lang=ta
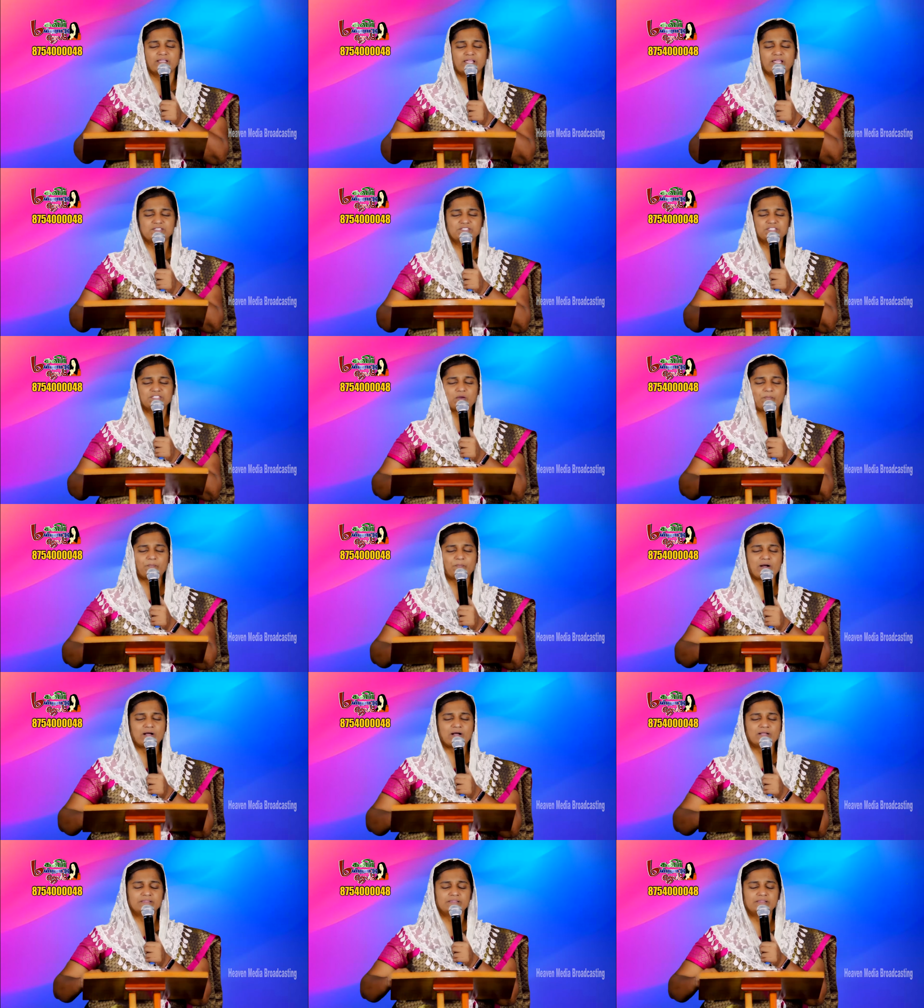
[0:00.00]
நன்றி
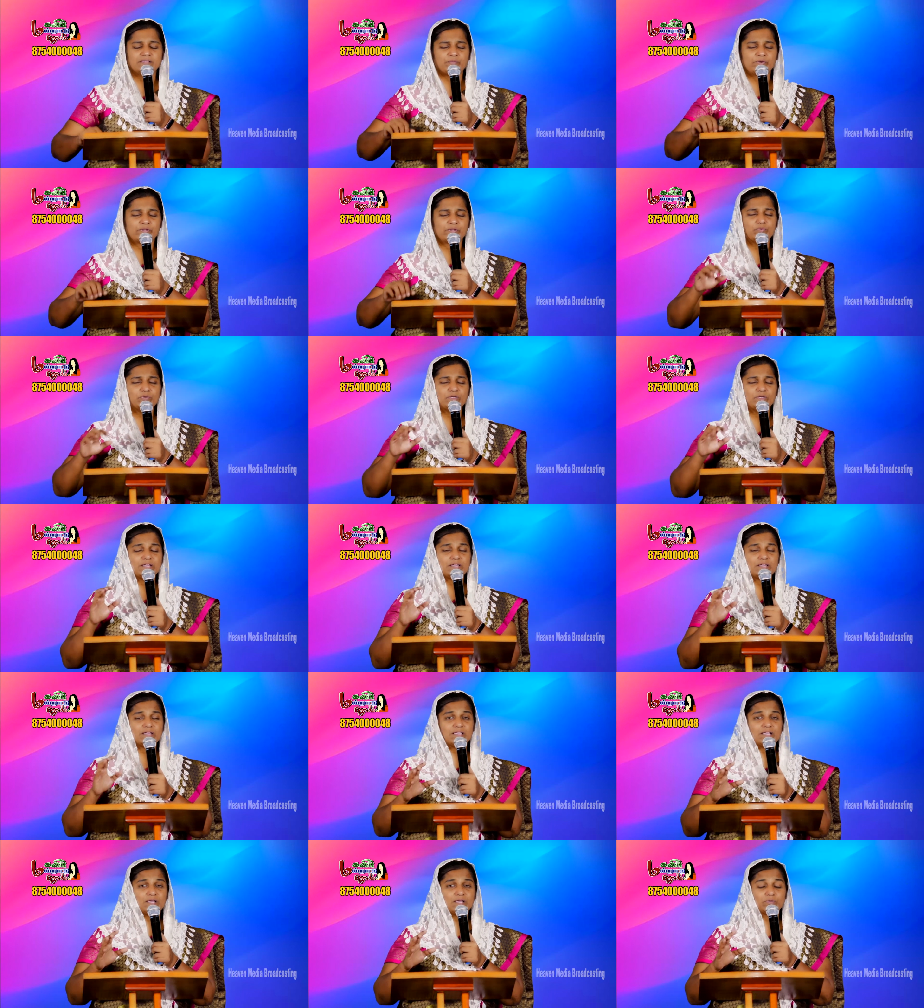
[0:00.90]
அப்பா நம்முடைய
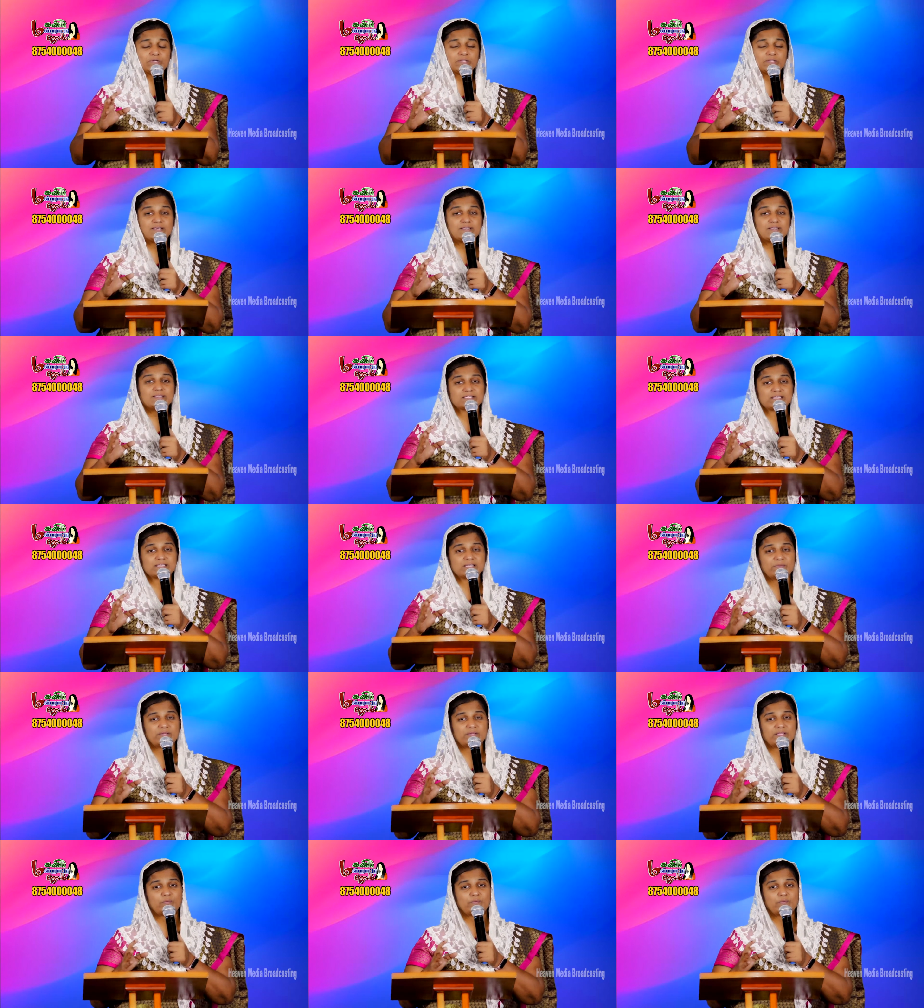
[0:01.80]
ஊழியங்களில் ஒரு
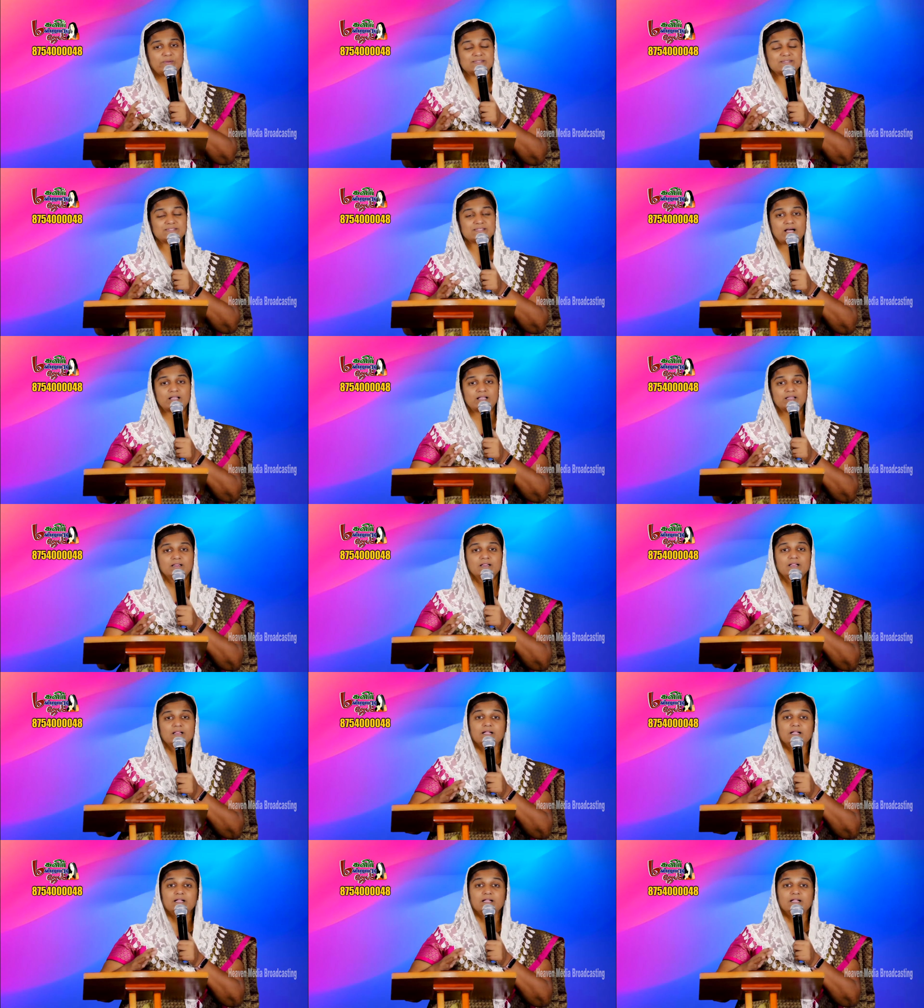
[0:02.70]
தரிசனம் என்னவென்றால்